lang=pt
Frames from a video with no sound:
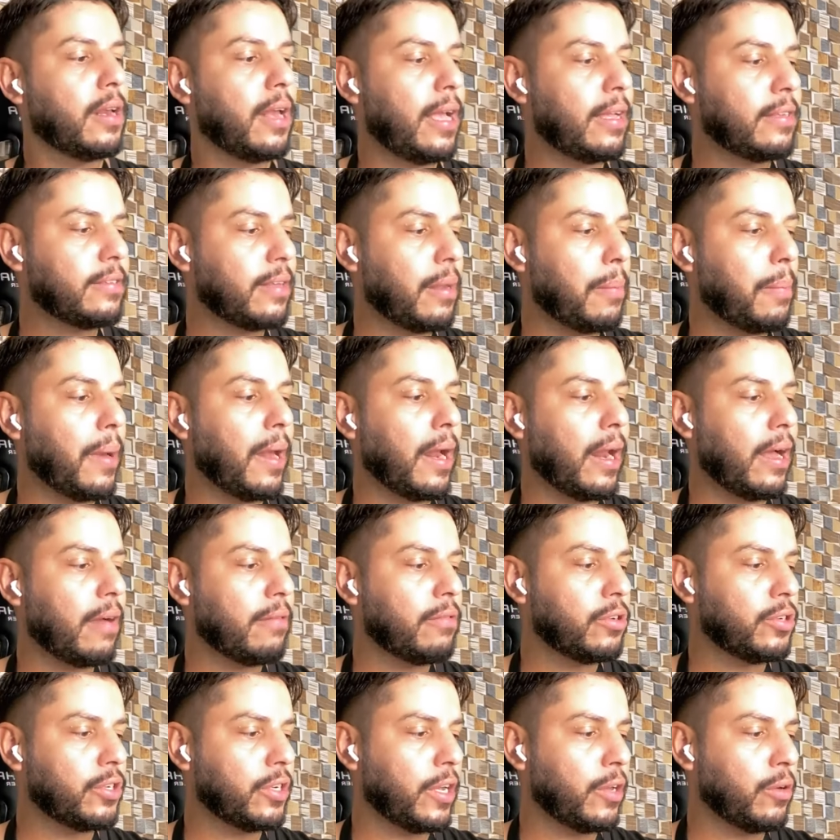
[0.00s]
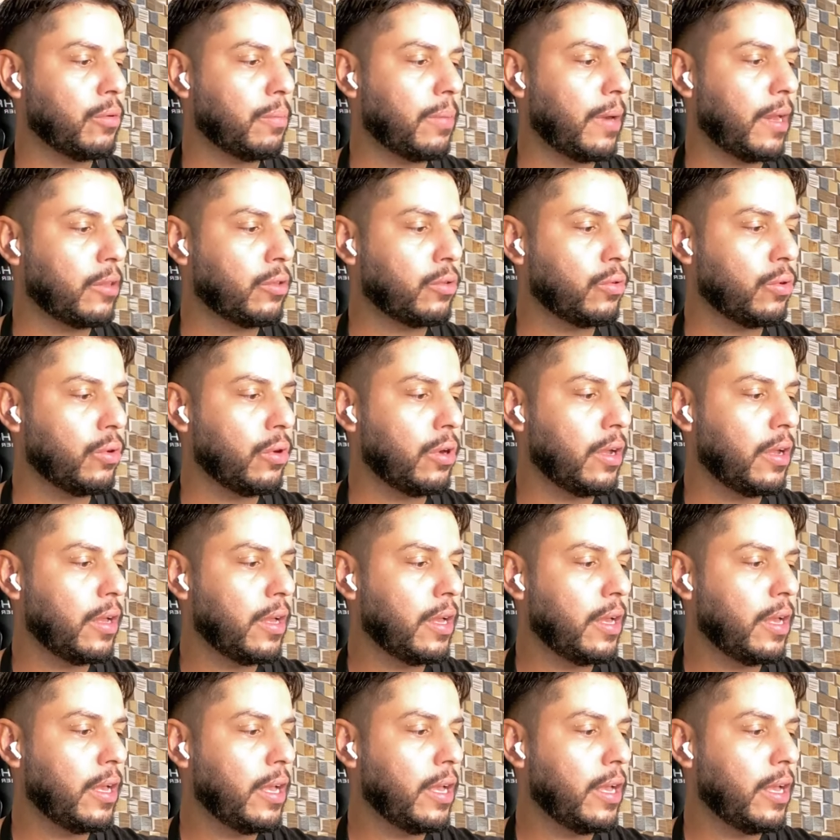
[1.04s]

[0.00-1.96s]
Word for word: né? Essa é a palavra, eu cheguei num platô